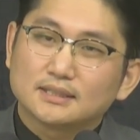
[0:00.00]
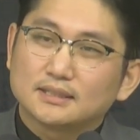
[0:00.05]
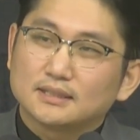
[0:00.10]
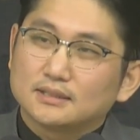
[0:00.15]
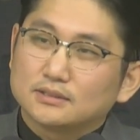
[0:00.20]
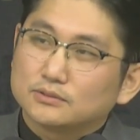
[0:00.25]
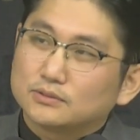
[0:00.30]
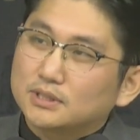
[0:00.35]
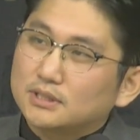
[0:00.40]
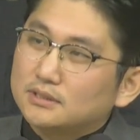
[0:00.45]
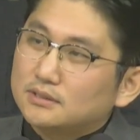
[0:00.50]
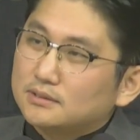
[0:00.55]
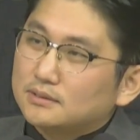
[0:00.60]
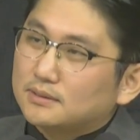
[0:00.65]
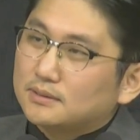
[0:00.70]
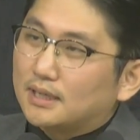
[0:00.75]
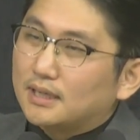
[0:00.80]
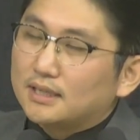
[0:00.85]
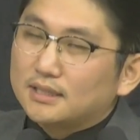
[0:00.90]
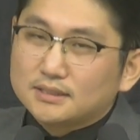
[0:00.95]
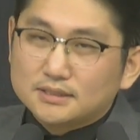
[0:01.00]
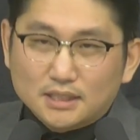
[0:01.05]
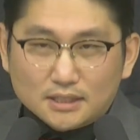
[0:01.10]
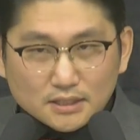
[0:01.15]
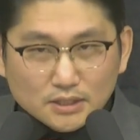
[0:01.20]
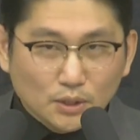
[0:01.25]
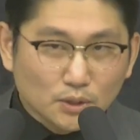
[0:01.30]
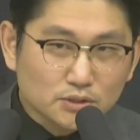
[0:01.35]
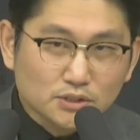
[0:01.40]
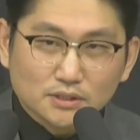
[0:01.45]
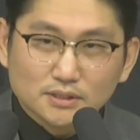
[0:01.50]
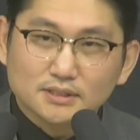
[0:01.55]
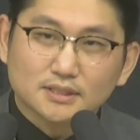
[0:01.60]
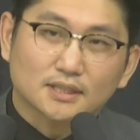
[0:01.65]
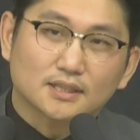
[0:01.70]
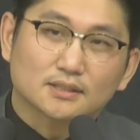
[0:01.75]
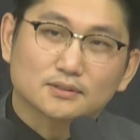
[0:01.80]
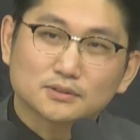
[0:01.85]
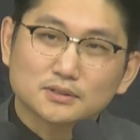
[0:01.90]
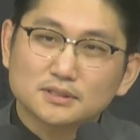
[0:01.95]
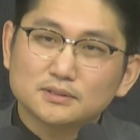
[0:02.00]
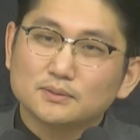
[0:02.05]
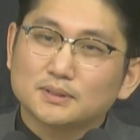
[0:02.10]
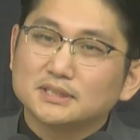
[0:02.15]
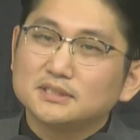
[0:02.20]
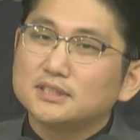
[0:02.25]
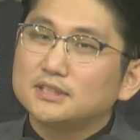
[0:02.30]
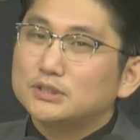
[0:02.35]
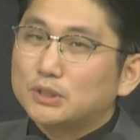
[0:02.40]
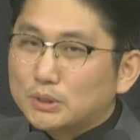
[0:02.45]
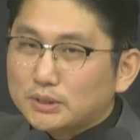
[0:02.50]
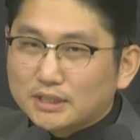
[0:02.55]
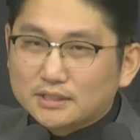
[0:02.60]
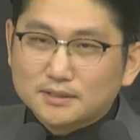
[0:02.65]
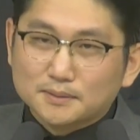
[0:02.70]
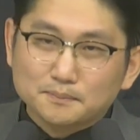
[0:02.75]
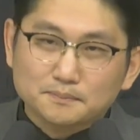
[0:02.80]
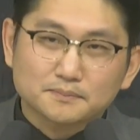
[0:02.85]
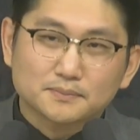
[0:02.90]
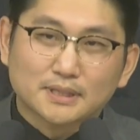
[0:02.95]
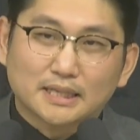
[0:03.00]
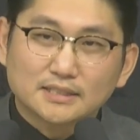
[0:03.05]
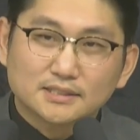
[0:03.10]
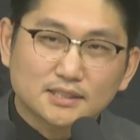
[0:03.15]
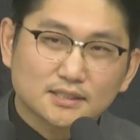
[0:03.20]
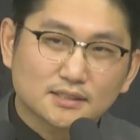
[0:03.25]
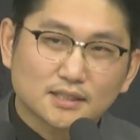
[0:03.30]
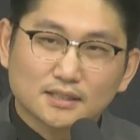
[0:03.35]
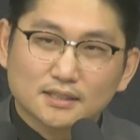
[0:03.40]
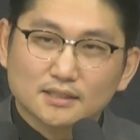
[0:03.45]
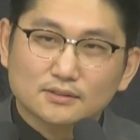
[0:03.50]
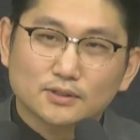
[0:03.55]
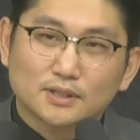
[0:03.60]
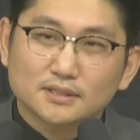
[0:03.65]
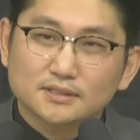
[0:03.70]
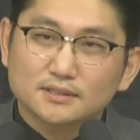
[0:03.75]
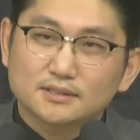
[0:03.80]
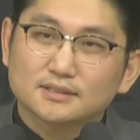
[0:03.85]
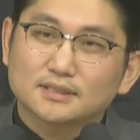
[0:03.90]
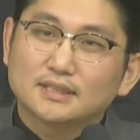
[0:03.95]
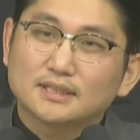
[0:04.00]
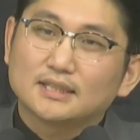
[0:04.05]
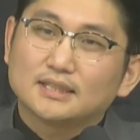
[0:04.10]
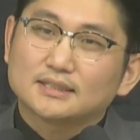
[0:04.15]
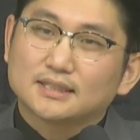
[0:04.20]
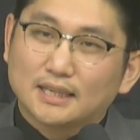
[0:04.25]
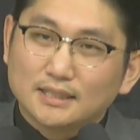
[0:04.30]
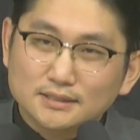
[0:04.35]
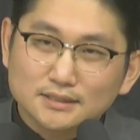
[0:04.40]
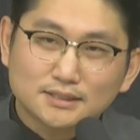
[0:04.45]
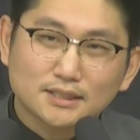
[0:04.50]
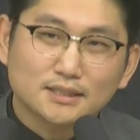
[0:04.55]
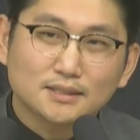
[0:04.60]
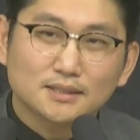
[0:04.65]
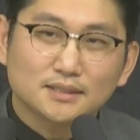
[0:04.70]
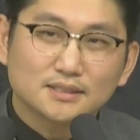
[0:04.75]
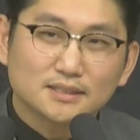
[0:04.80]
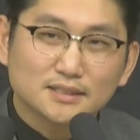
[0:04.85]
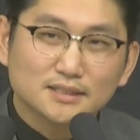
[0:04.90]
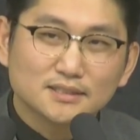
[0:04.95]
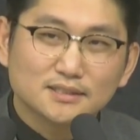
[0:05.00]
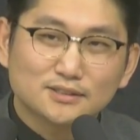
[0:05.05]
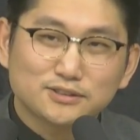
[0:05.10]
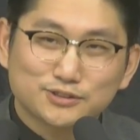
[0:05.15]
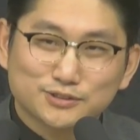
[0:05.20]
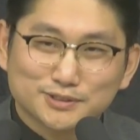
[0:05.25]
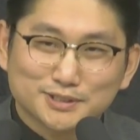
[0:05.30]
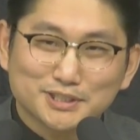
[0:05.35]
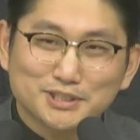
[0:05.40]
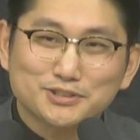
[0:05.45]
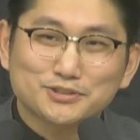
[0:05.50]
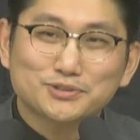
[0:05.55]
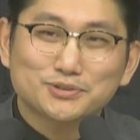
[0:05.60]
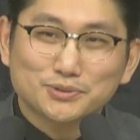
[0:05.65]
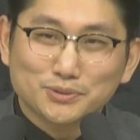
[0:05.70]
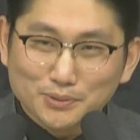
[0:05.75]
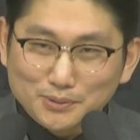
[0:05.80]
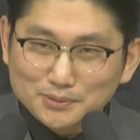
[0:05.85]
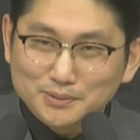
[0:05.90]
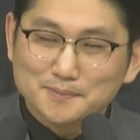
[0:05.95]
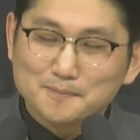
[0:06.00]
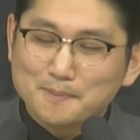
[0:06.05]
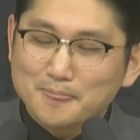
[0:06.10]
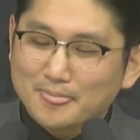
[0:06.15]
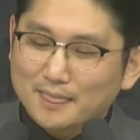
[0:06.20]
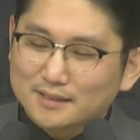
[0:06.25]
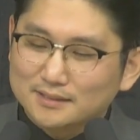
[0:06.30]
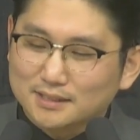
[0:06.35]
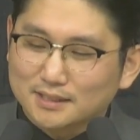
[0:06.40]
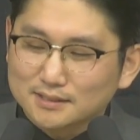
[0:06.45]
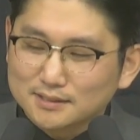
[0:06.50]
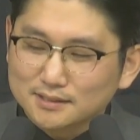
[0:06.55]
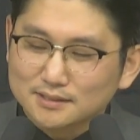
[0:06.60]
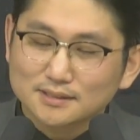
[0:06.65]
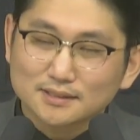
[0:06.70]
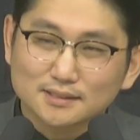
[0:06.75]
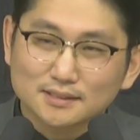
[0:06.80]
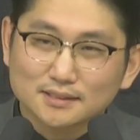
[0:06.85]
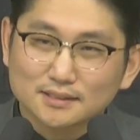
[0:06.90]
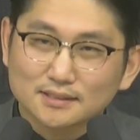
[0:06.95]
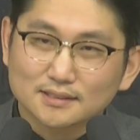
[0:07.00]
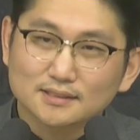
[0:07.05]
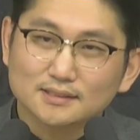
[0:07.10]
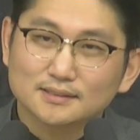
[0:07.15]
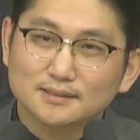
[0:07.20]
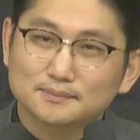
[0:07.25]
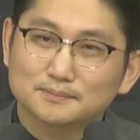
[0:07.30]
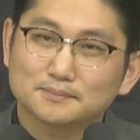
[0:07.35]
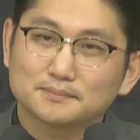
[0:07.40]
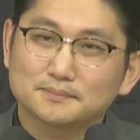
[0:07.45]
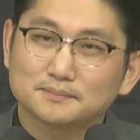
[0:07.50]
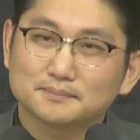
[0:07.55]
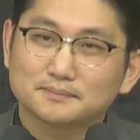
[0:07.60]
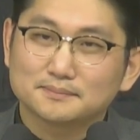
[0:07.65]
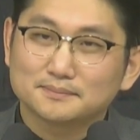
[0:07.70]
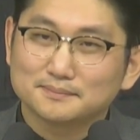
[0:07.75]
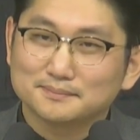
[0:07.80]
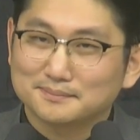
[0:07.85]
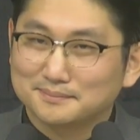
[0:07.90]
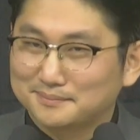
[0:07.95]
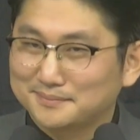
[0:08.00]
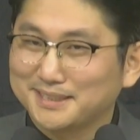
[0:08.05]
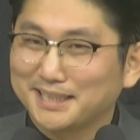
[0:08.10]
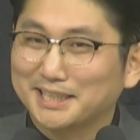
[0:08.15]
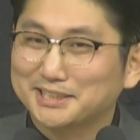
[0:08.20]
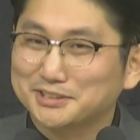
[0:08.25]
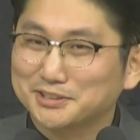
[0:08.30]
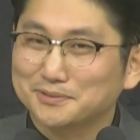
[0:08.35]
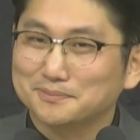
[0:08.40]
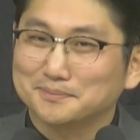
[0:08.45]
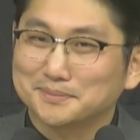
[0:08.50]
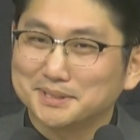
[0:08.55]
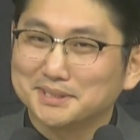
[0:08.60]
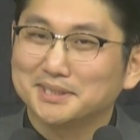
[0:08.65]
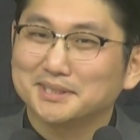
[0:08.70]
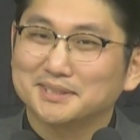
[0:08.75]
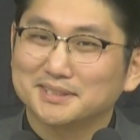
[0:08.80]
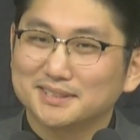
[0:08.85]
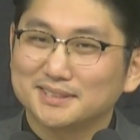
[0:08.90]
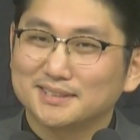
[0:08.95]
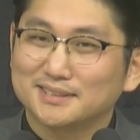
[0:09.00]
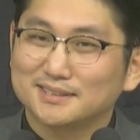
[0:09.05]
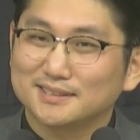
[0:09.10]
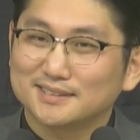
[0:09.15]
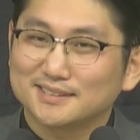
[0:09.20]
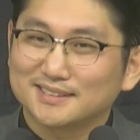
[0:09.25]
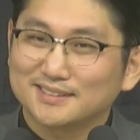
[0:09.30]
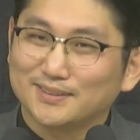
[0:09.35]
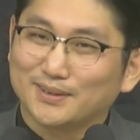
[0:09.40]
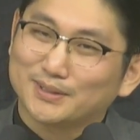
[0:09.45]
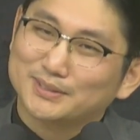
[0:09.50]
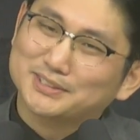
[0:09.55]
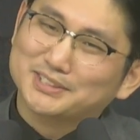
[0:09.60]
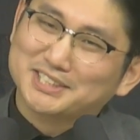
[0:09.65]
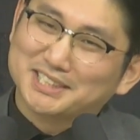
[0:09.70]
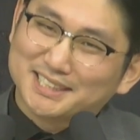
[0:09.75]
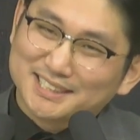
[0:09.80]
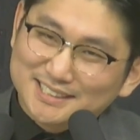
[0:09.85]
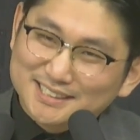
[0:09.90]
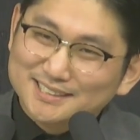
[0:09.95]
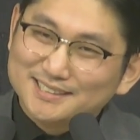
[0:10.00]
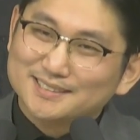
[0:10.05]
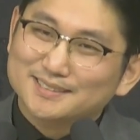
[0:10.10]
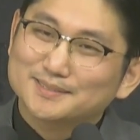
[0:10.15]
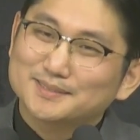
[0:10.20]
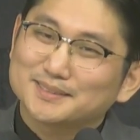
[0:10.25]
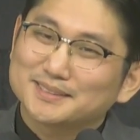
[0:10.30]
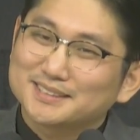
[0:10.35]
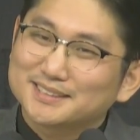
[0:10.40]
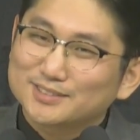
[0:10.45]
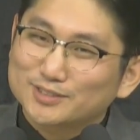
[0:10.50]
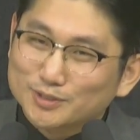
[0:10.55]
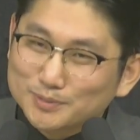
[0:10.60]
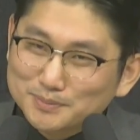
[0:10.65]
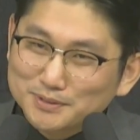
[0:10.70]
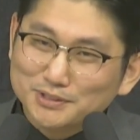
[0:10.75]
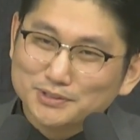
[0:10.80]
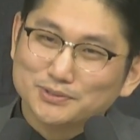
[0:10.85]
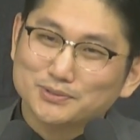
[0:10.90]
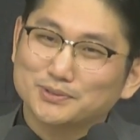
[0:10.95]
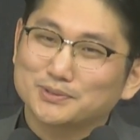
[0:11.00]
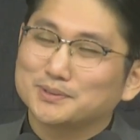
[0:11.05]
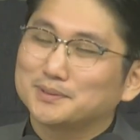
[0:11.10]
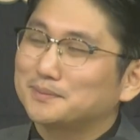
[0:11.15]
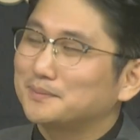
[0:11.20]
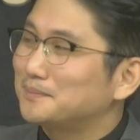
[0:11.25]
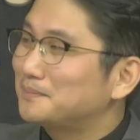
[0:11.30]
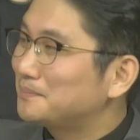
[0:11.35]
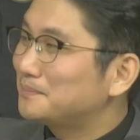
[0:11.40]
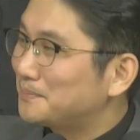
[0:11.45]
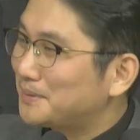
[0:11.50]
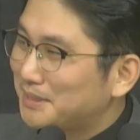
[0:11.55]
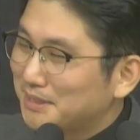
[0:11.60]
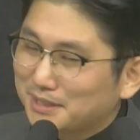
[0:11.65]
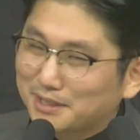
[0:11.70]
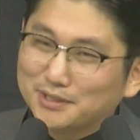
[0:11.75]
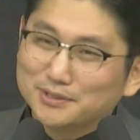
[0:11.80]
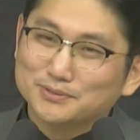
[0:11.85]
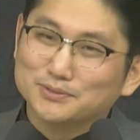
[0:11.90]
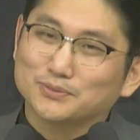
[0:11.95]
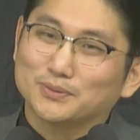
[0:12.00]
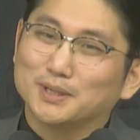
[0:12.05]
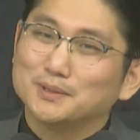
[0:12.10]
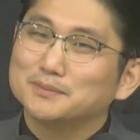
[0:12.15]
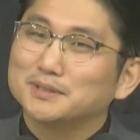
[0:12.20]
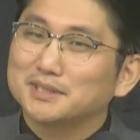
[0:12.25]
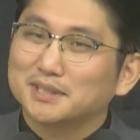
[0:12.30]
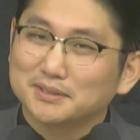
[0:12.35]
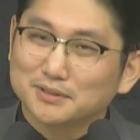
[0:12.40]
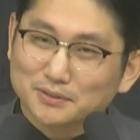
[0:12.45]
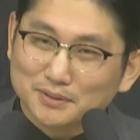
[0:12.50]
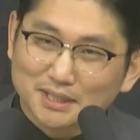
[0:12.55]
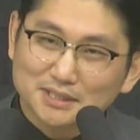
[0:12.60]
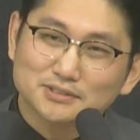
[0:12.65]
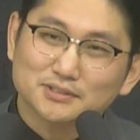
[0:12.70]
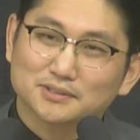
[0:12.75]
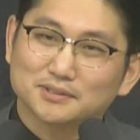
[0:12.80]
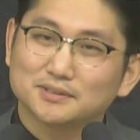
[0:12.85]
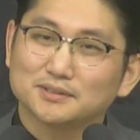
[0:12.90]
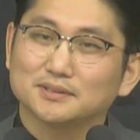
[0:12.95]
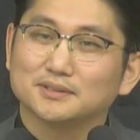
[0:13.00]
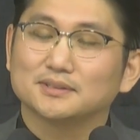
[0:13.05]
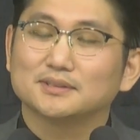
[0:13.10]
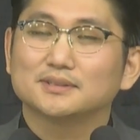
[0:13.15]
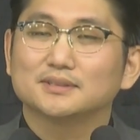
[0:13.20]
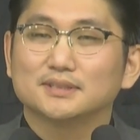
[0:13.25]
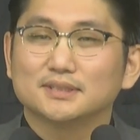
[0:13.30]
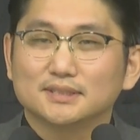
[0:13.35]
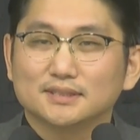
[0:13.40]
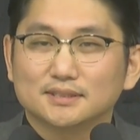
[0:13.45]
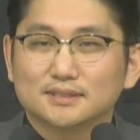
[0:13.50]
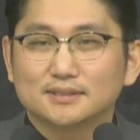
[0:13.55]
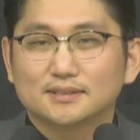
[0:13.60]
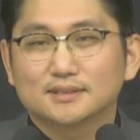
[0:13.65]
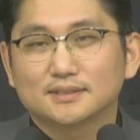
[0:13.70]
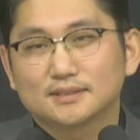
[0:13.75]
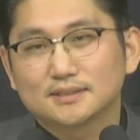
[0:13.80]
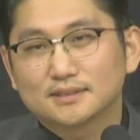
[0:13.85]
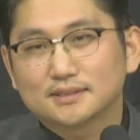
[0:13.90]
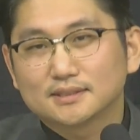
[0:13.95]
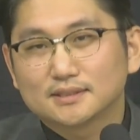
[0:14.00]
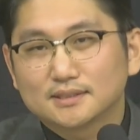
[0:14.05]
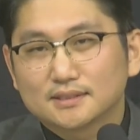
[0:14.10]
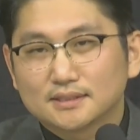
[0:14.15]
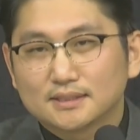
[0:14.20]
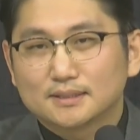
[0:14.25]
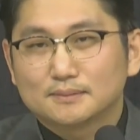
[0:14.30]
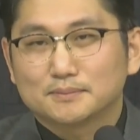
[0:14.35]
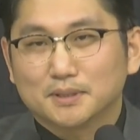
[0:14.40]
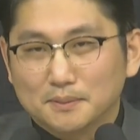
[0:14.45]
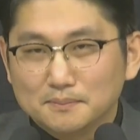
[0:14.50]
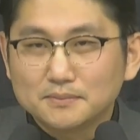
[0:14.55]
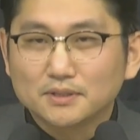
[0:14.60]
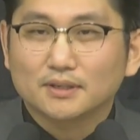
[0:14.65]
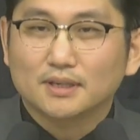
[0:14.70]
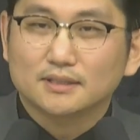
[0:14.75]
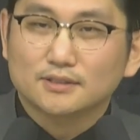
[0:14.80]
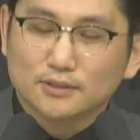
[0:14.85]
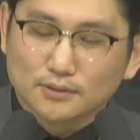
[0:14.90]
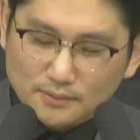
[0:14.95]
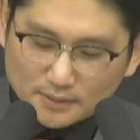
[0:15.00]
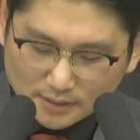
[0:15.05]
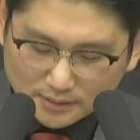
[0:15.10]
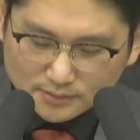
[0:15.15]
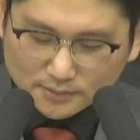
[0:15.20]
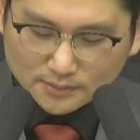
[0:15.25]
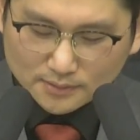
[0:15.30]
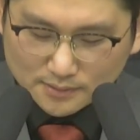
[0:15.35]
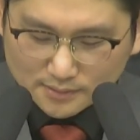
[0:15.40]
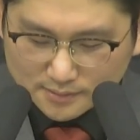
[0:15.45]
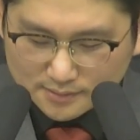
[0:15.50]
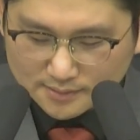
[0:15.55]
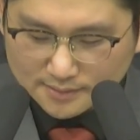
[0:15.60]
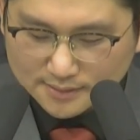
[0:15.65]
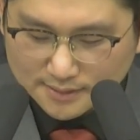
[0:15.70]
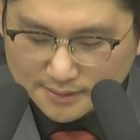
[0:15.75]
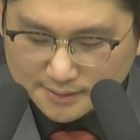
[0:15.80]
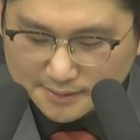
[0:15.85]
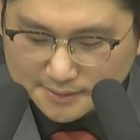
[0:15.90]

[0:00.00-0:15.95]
우리는 굉장히 영적이다. 우리는 완전히 선택된 단체다라고 하는 단체일수록 자신들의 약점, 비행을 어떻게든 숨기고 피하고 외면하려고 하죠. 변명하려고 하고 예.